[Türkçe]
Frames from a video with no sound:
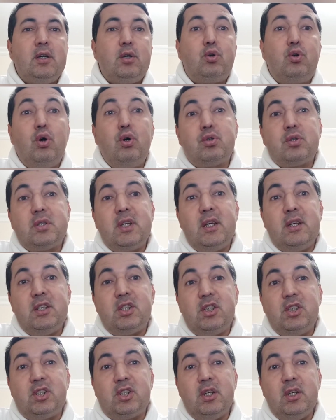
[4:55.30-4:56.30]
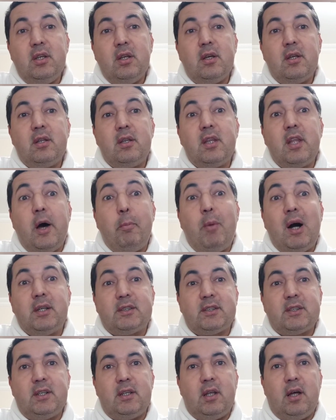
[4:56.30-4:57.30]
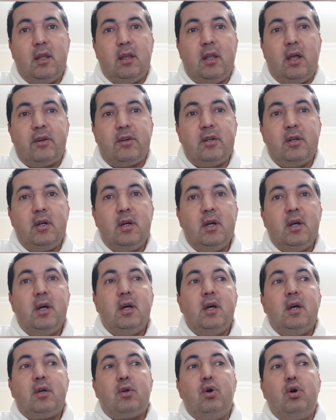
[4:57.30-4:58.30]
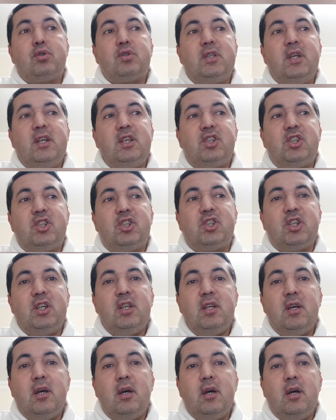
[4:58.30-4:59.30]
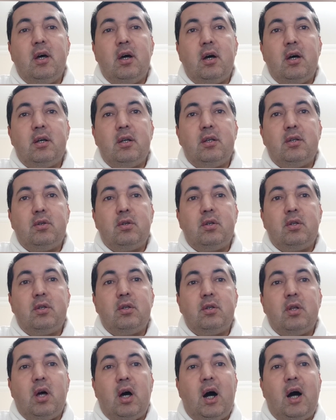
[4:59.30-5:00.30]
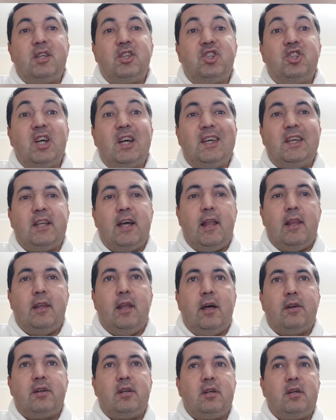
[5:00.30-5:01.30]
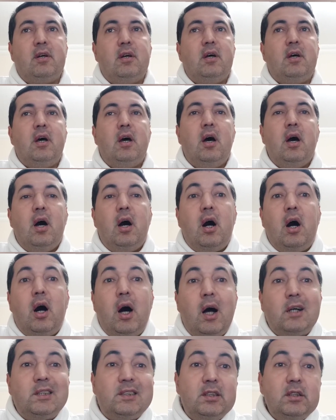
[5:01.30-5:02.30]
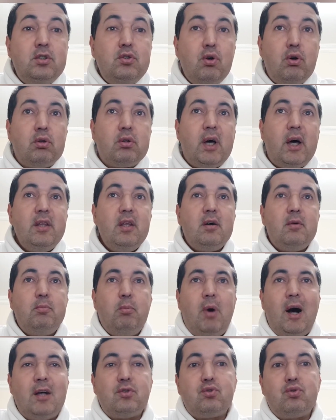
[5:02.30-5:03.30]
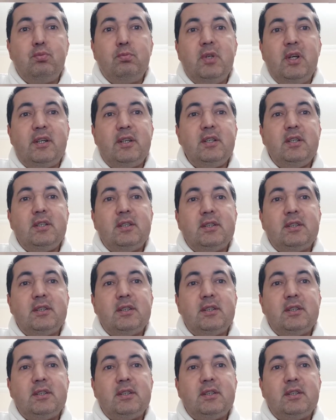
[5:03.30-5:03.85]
gösteriş için namaz kılanlar, gösteriş için hacca gidenler, haksız yoldan mazlumların